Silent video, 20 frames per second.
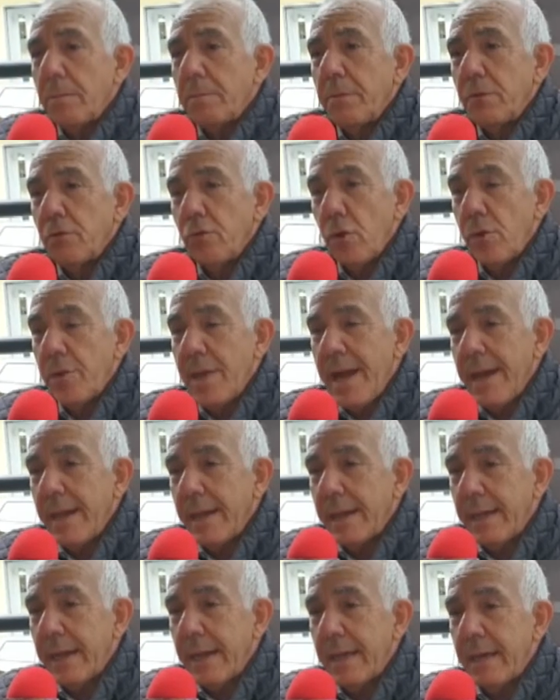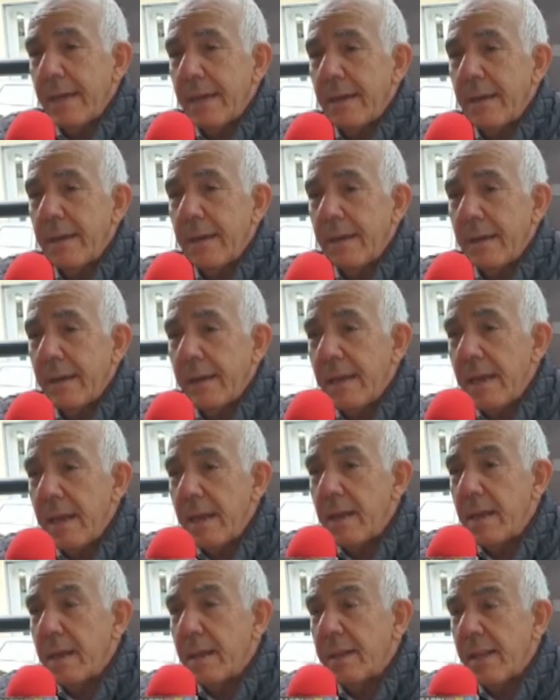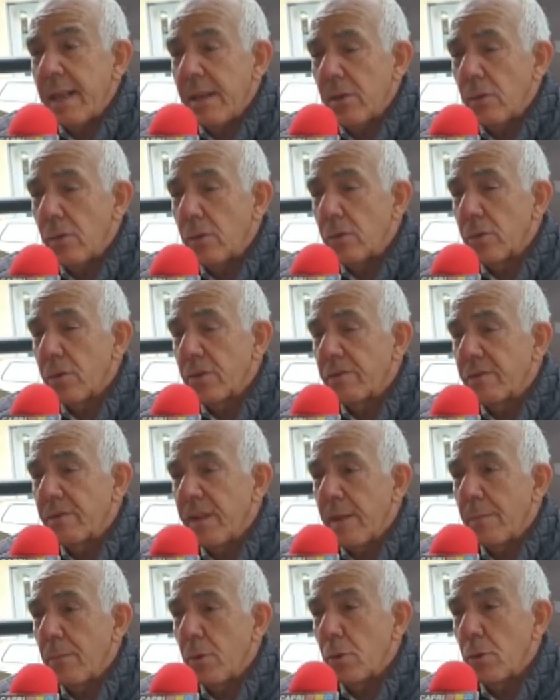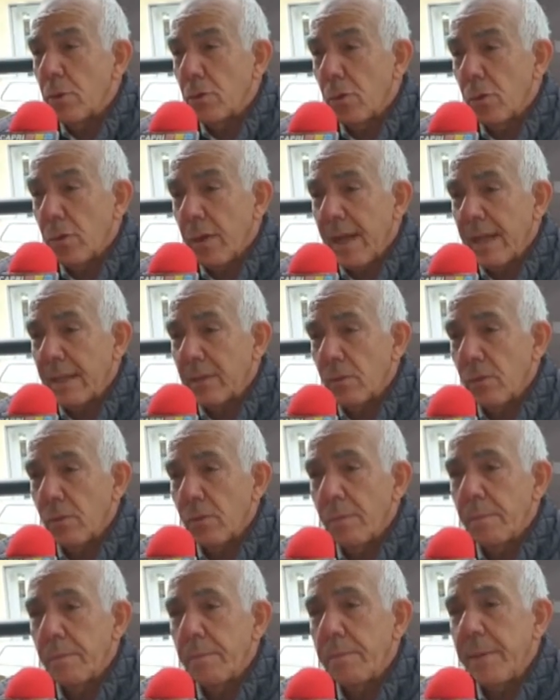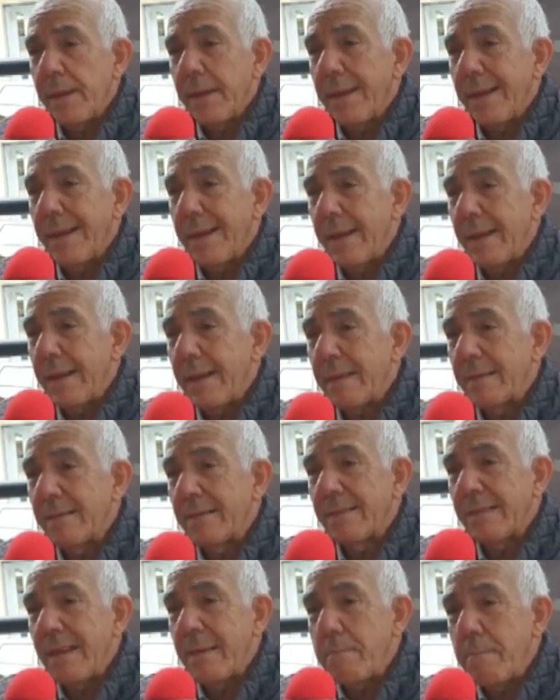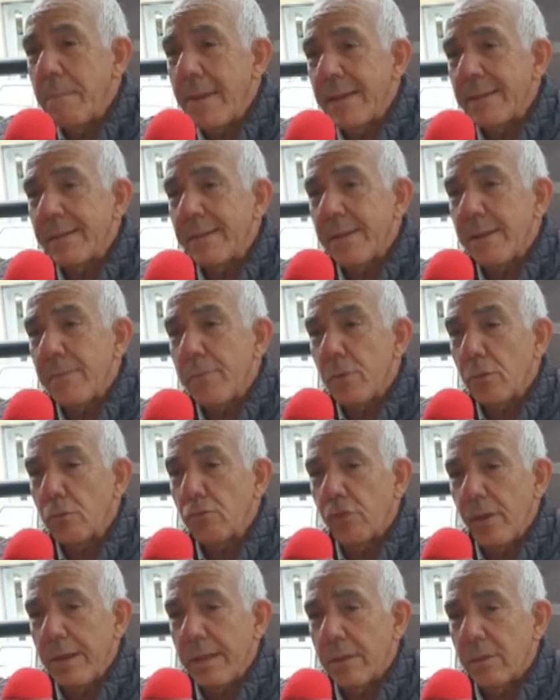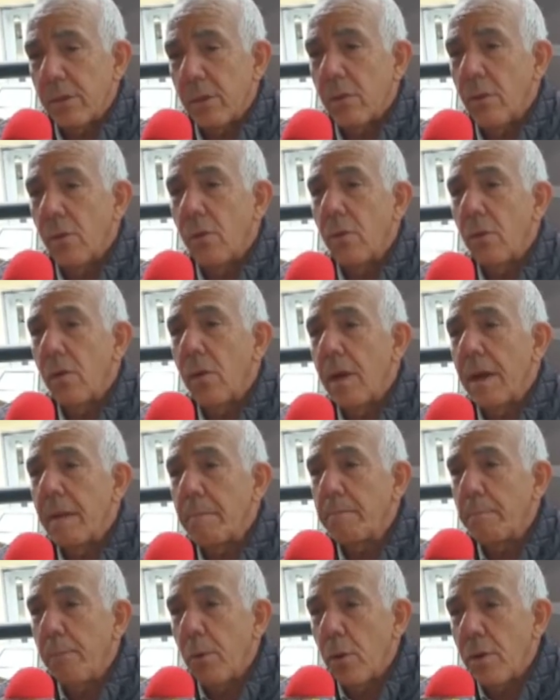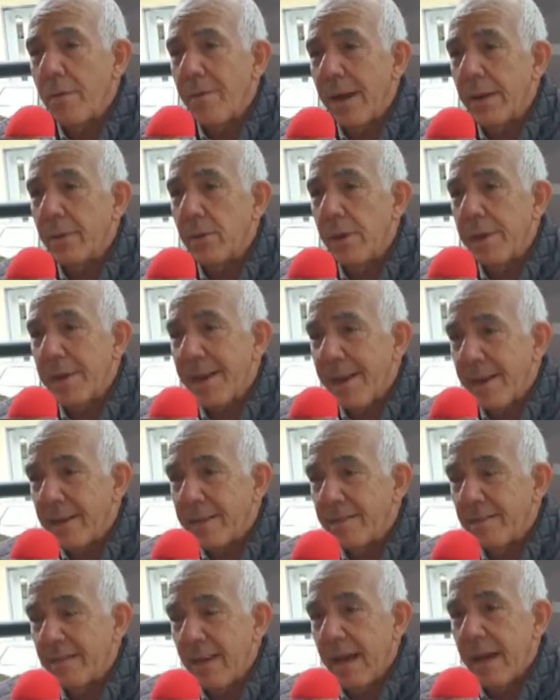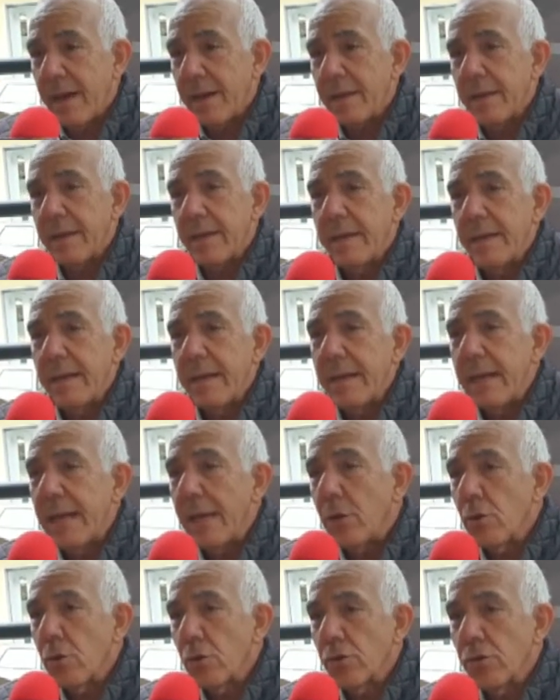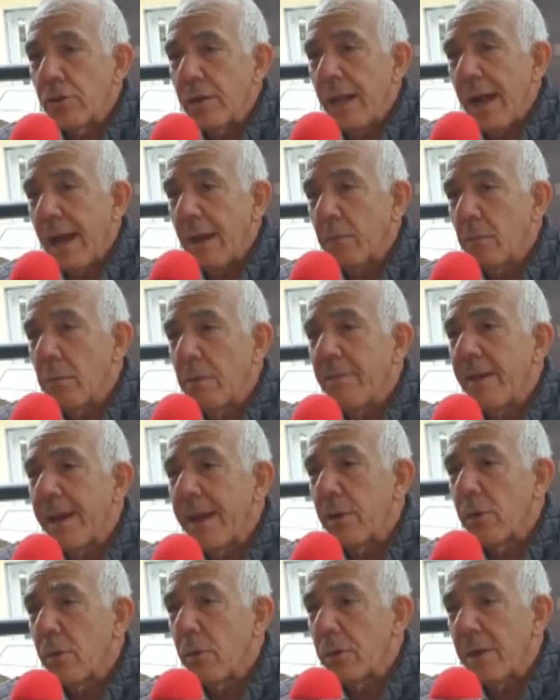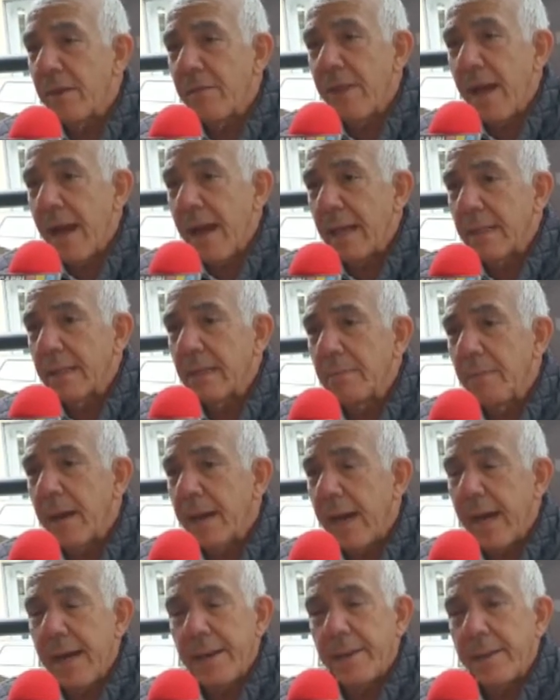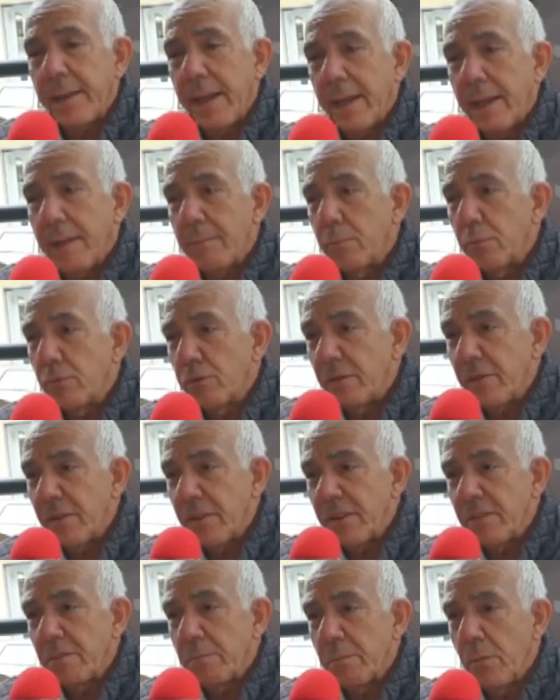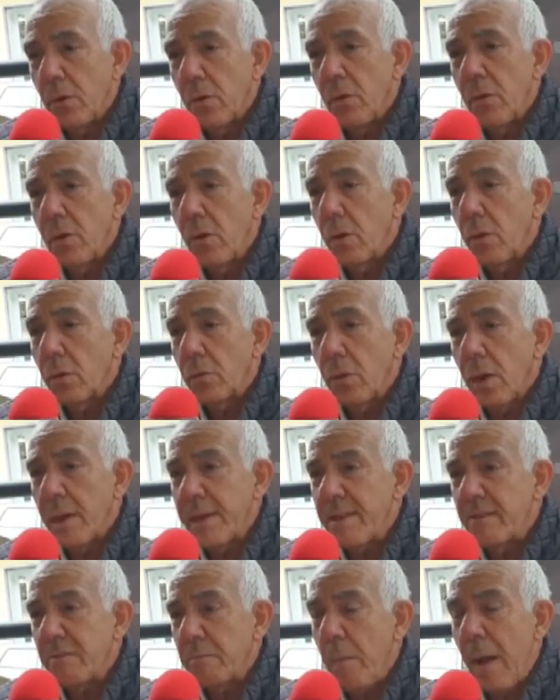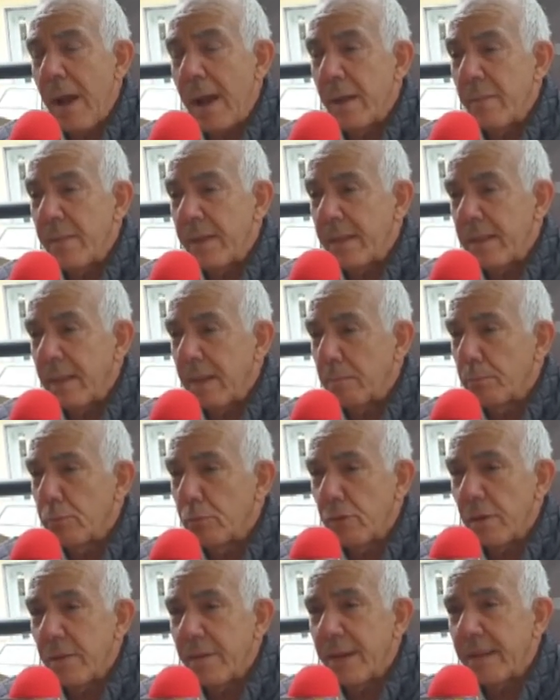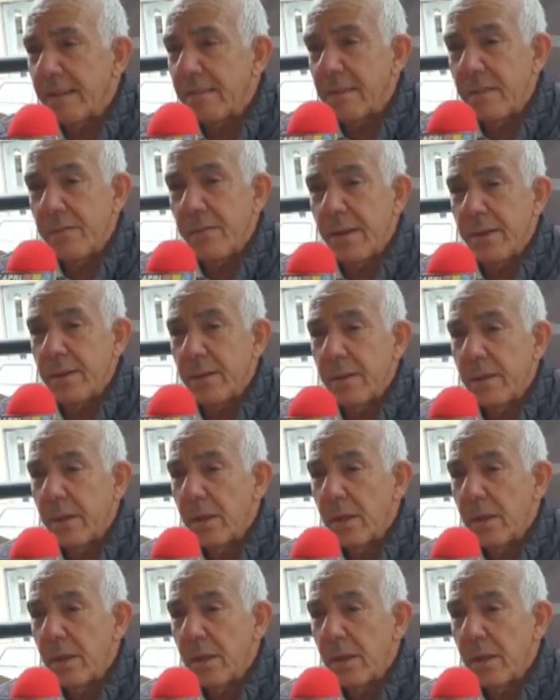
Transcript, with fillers: bisogna anche eh, che il territorio sia monitorato perché se mentre progettano e poi vanno a realizzare i corsi d'acqua vengono deviati magari dall'abusivismo o dagli sbancamenti abusivi che si fanno